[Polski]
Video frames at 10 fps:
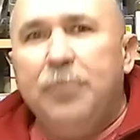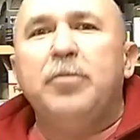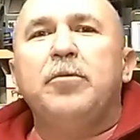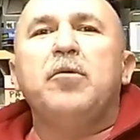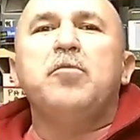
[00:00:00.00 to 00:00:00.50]
by
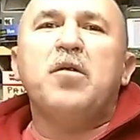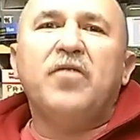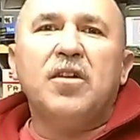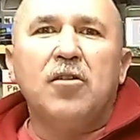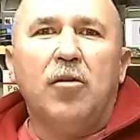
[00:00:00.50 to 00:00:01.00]
były
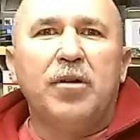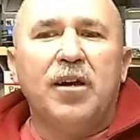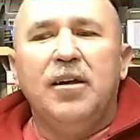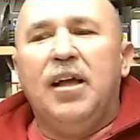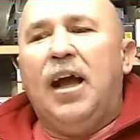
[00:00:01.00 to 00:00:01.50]
pewnie dobre,
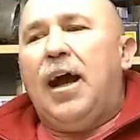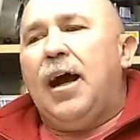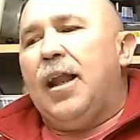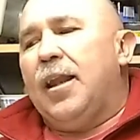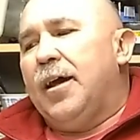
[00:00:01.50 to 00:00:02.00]

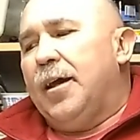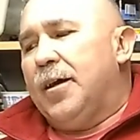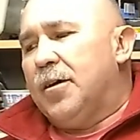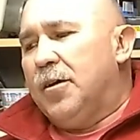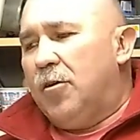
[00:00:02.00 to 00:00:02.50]
ale
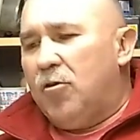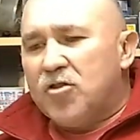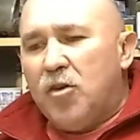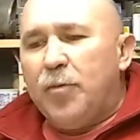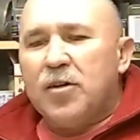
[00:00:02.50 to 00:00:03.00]

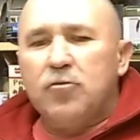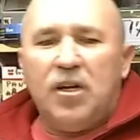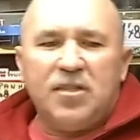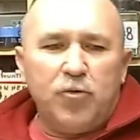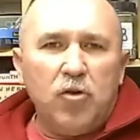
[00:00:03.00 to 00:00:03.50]
osoba,
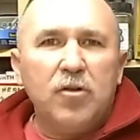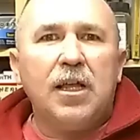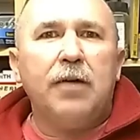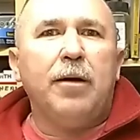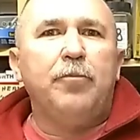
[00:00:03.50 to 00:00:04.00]
która
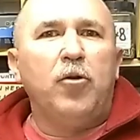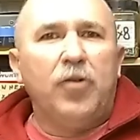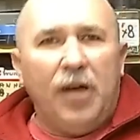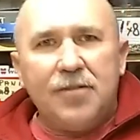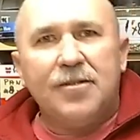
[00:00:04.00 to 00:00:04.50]
sprzątała po
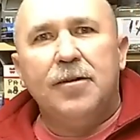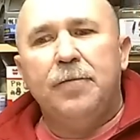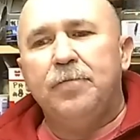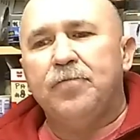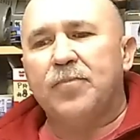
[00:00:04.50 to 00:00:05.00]
nas e,
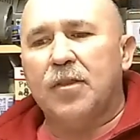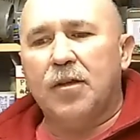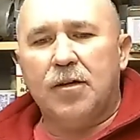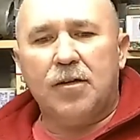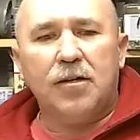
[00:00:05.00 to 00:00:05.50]

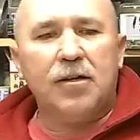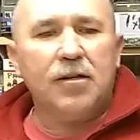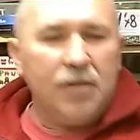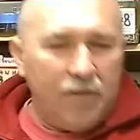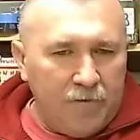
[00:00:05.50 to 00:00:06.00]

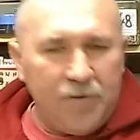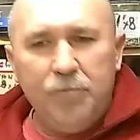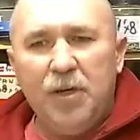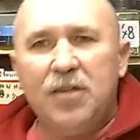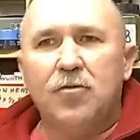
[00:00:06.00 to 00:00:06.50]
w
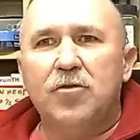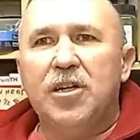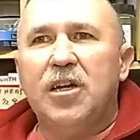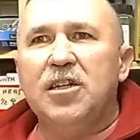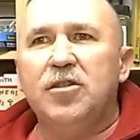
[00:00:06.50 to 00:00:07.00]
tym miejscu,
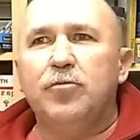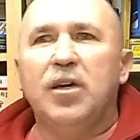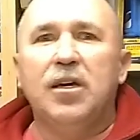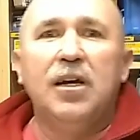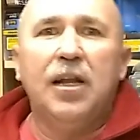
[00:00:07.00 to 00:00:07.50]
gdzie
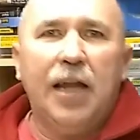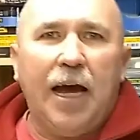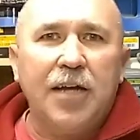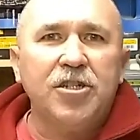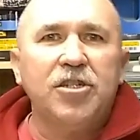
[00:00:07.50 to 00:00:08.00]
jedliśmy
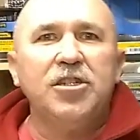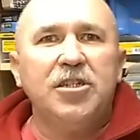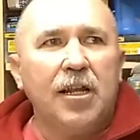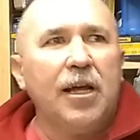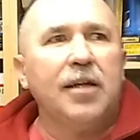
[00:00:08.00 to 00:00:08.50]
lunch czy
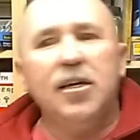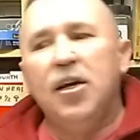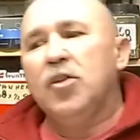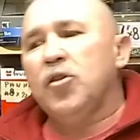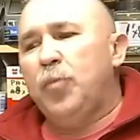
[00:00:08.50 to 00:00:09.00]
śniadanie,
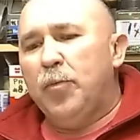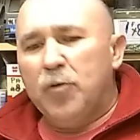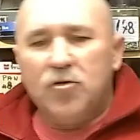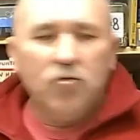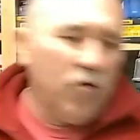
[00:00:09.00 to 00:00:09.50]
to po
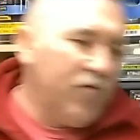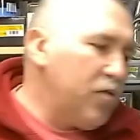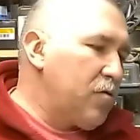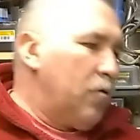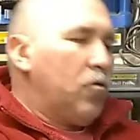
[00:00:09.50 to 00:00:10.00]
prostu to
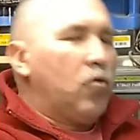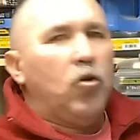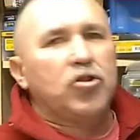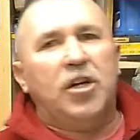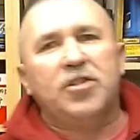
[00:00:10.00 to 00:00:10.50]
wszystko do
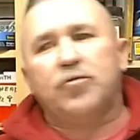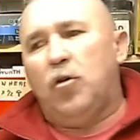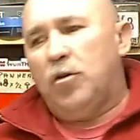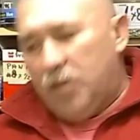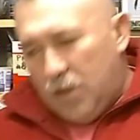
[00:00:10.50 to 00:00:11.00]
kosza
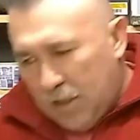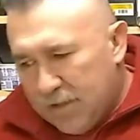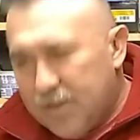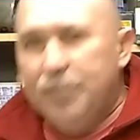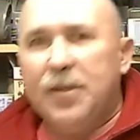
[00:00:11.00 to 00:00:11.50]
szło i
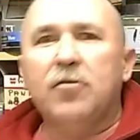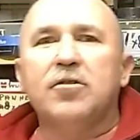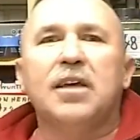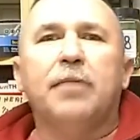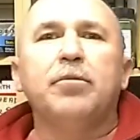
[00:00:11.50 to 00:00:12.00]
następnego
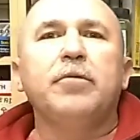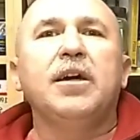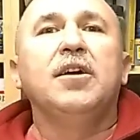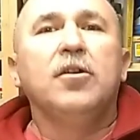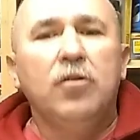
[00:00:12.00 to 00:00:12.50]
dnia były
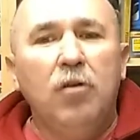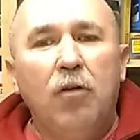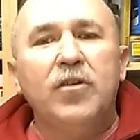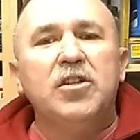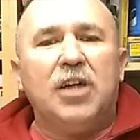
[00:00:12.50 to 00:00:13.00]

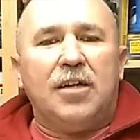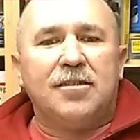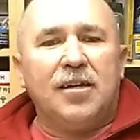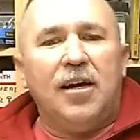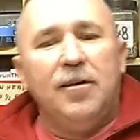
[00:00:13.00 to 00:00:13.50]
nowe
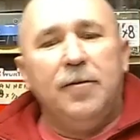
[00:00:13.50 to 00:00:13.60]
ciastka.